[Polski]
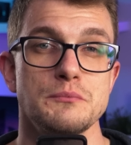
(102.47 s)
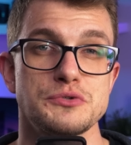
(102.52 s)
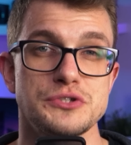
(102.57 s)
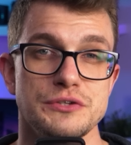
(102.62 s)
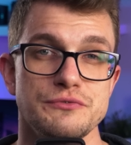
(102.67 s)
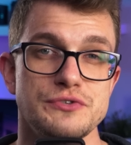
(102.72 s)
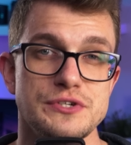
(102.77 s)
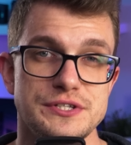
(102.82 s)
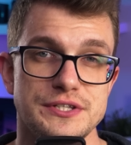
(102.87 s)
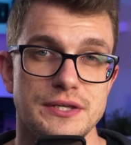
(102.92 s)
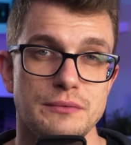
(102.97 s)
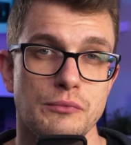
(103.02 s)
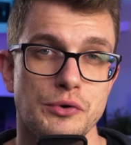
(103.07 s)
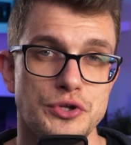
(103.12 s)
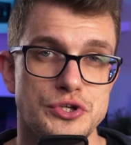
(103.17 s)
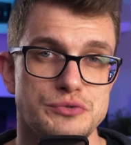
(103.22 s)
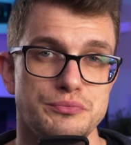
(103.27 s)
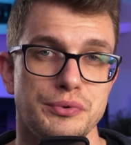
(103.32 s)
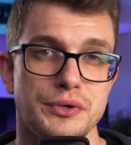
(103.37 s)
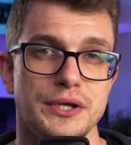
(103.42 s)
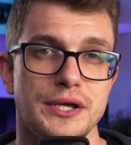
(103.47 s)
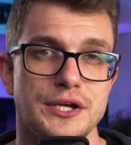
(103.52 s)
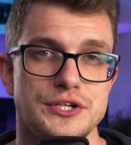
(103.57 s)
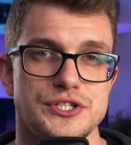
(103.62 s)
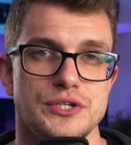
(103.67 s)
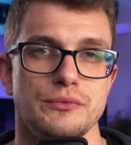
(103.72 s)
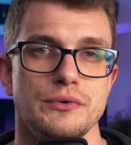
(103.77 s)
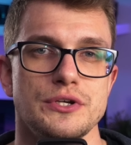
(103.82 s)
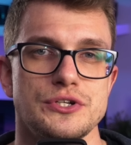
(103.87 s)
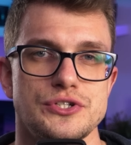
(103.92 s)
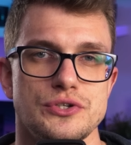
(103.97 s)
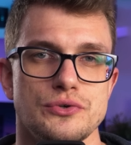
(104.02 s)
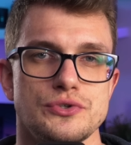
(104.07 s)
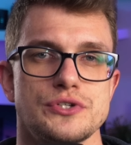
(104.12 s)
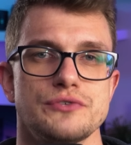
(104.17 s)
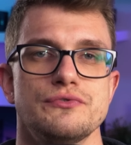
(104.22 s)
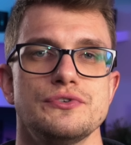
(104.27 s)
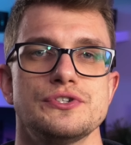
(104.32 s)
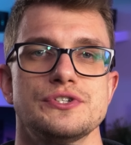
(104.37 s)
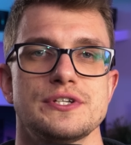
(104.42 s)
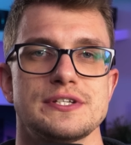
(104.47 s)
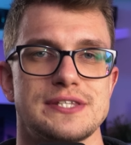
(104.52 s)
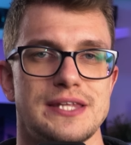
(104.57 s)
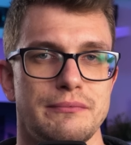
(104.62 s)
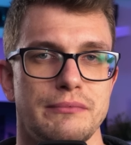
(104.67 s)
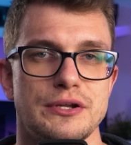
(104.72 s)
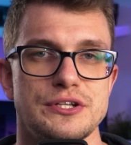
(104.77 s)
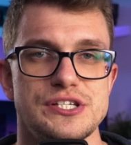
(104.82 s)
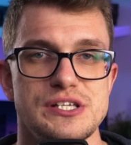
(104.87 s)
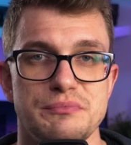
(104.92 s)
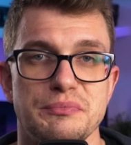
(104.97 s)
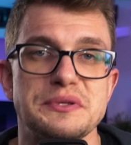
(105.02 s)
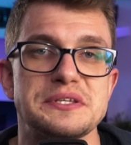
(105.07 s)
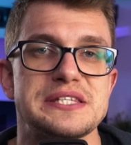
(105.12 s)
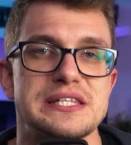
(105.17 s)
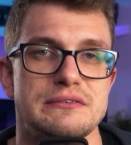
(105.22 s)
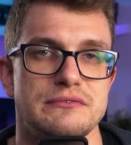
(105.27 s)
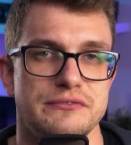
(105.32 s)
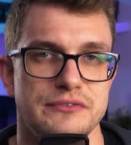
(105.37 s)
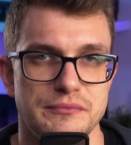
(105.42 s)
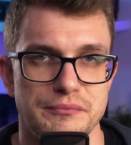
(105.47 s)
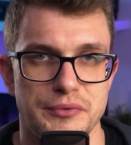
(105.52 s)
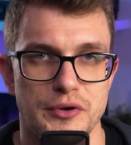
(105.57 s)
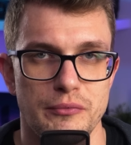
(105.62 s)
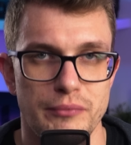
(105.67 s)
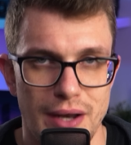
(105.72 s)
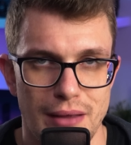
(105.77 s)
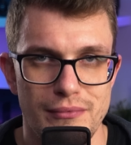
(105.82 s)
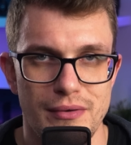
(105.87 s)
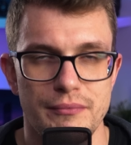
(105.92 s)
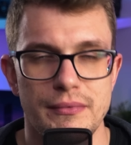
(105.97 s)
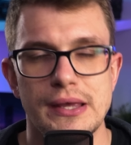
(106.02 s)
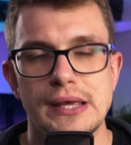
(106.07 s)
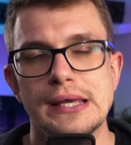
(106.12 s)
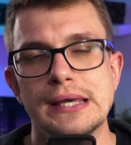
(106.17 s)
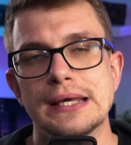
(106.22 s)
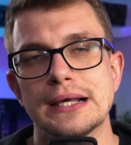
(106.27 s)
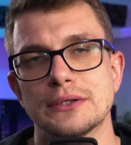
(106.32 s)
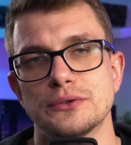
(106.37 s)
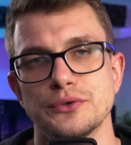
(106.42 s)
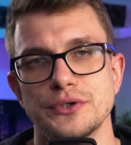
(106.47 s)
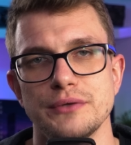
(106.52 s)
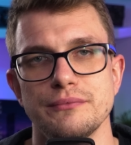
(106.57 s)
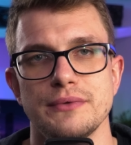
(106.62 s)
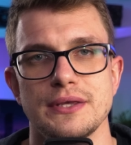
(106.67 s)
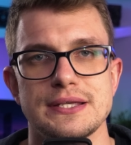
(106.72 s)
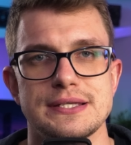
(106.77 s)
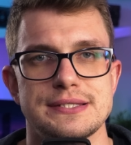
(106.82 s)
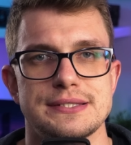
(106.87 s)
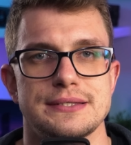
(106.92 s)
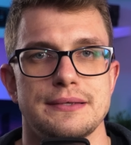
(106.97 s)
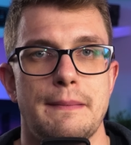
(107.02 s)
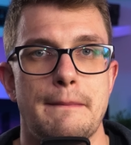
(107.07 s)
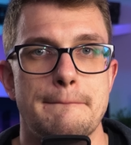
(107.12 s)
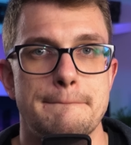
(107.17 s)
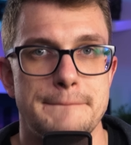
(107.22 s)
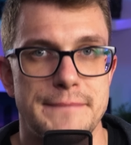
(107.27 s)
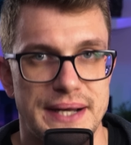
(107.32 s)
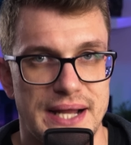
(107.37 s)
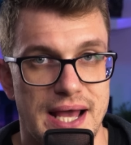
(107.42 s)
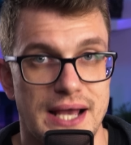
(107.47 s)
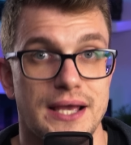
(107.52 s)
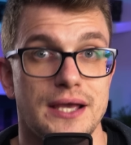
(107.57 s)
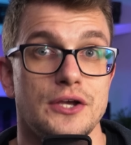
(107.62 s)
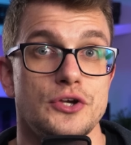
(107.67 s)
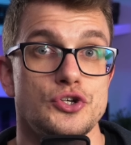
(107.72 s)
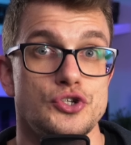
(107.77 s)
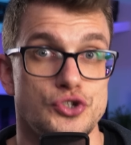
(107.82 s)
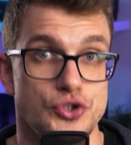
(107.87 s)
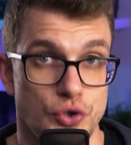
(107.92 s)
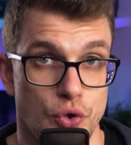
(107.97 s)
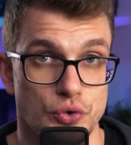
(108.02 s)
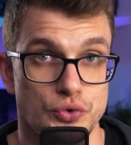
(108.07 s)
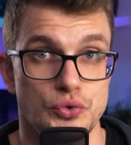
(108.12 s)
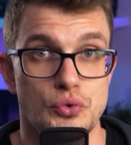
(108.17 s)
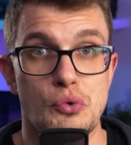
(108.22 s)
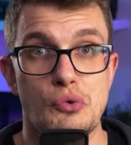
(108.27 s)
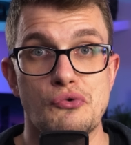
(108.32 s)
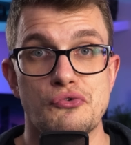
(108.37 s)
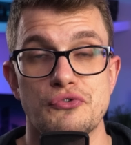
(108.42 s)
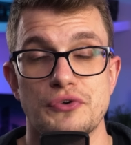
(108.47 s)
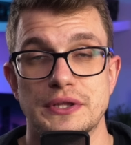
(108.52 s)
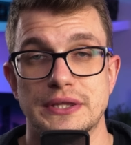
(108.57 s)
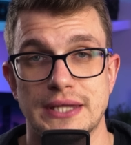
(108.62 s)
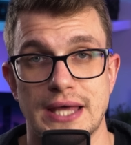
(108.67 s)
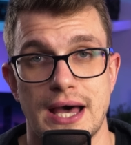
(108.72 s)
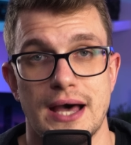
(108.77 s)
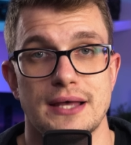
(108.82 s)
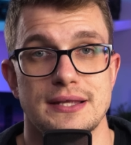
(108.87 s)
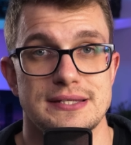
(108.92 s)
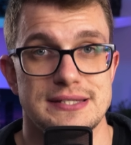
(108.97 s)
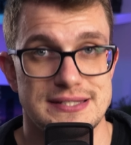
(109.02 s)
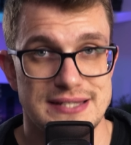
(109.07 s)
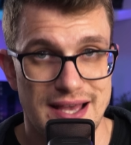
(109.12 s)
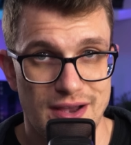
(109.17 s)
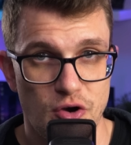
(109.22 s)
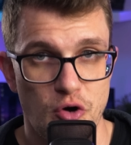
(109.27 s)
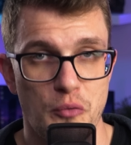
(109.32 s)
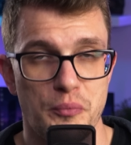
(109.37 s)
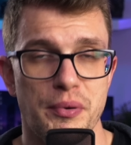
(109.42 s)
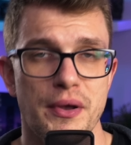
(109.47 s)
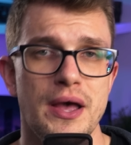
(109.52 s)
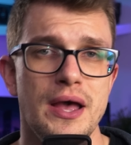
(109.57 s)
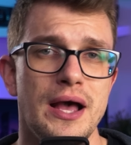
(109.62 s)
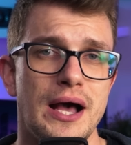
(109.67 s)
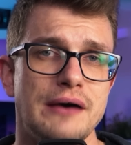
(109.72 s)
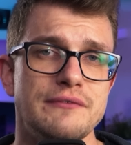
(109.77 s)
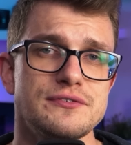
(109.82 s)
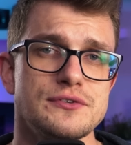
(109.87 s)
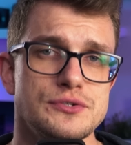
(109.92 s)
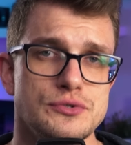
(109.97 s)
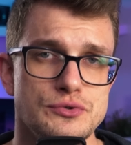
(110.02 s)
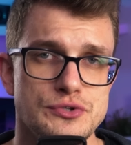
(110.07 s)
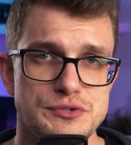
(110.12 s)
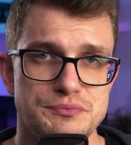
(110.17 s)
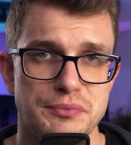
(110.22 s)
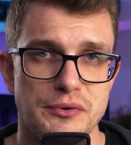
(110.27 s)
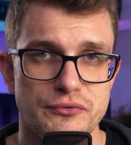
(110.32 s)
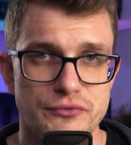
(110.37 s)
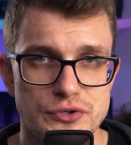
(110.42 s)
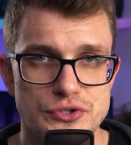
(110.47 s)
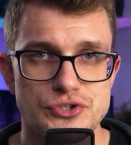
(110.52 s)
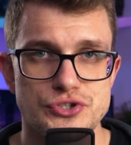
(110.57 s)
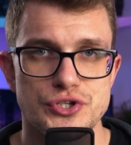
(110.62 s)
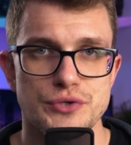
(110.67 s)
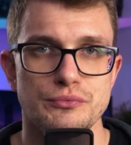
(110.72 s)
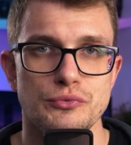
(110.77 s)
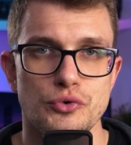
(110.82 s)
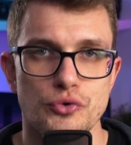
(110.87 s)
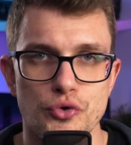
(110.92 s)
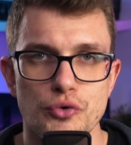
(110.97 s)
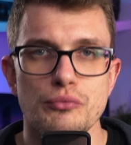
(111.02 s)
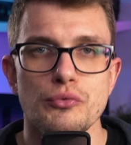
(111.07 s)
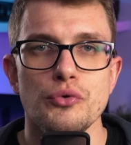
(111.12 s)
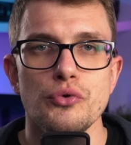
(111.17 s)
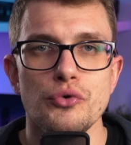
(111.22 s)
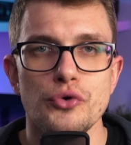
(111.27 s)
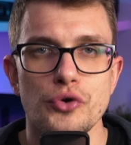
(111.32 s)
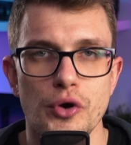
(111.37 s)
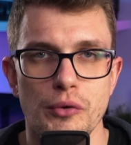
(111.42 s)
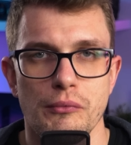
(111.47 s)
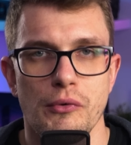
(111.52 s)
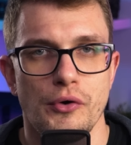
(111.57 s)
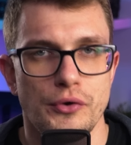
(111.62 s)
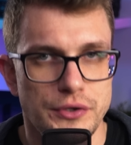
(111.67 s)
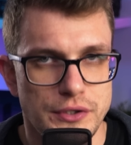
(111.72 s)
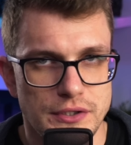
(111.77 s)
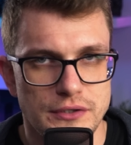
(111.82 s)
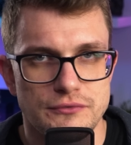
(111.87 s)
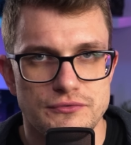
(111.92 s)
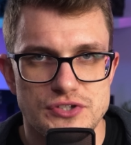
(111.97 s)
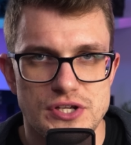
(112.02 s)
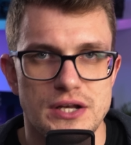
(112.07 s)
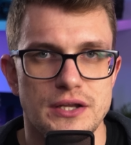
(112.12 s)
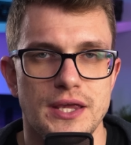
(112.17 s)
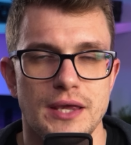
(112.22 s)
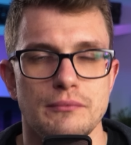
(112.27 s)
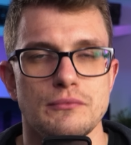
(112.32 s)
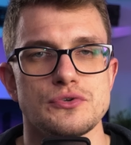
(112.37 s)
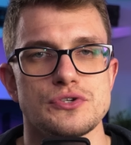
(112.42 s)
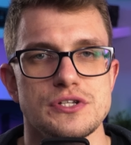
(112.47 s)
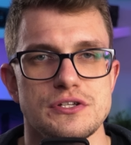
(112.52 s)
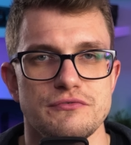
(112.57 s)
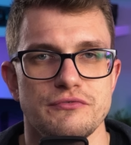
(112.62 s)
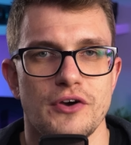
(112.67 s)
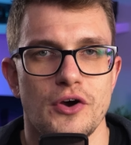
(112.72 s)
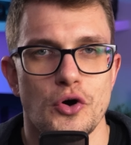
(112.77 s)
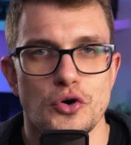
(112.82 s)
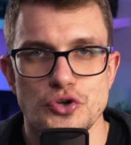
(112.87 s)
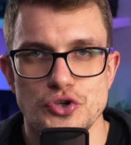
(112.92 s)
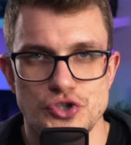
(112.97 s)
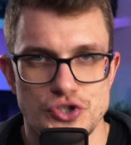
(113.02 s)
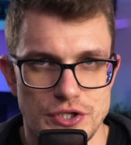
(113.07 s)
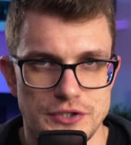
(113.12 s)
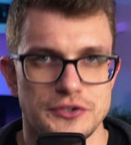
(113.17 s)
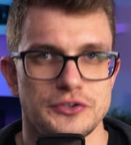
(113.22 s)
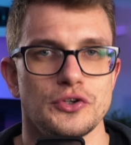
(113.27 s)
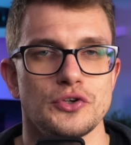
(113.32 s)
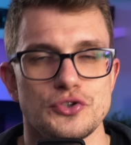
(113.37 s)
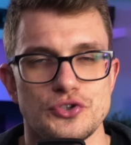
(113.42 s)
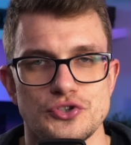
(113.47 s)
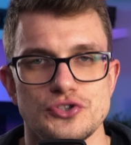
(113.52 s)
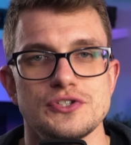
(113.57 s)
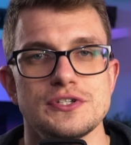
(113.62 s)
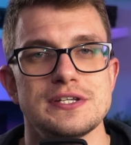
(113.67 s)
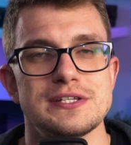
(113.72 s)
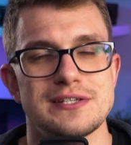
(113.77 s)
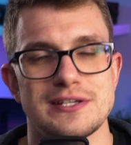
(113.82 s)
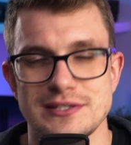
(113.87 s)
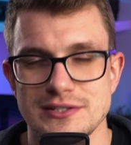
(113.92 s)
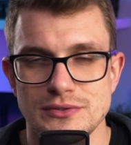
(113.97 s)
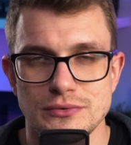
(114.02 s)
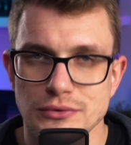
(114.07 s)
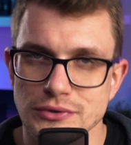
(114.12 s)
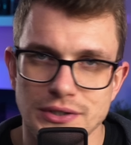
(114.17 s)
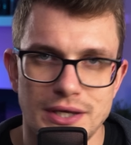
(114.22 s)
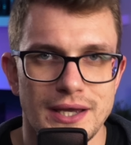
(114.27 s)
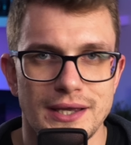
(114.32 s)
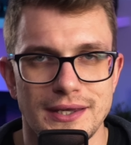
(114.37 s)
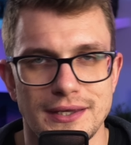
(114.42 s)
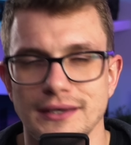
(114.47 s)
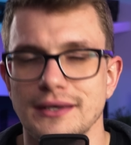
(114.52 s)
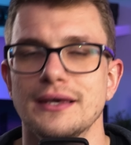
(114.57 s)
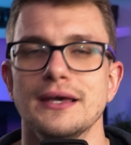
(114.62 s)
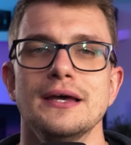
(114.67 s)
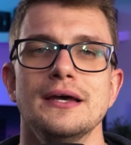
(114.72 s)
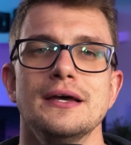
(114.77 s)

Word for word: Przy tym wszystkim młodzież boryka się jeszcze oczywiście z najbardziej podstawowym problemem, którym jest brak środków na zakup, a w związku z powyższym kumulują oni wszelkie możliwe oszczędności i zaskórniaki